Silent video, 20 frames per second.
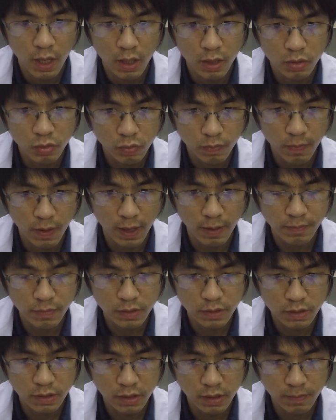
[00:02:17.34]
รูปแบบ
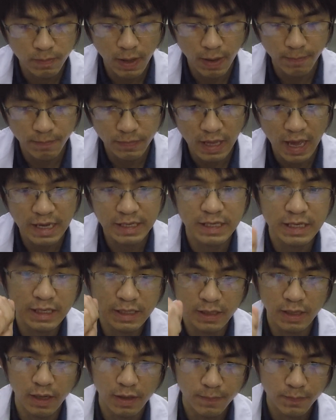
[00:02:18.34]
ที่แบบยากิน
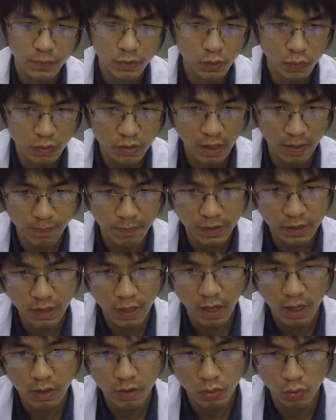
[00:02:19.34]
อ่ะ ถูกจัดเป็น
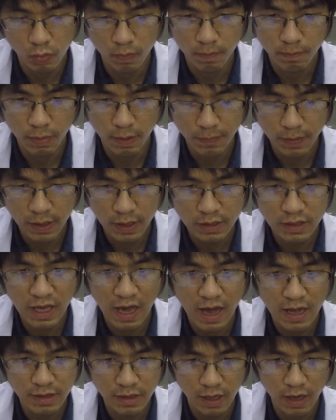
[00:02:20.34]
ยากลุ่มประเภท
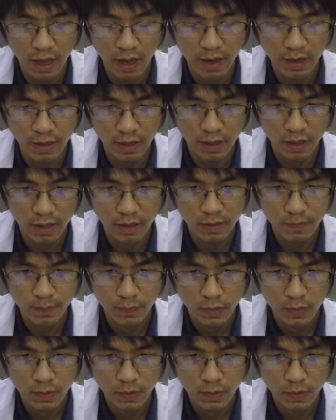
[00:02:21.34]
ยาอันตรายนะฮะ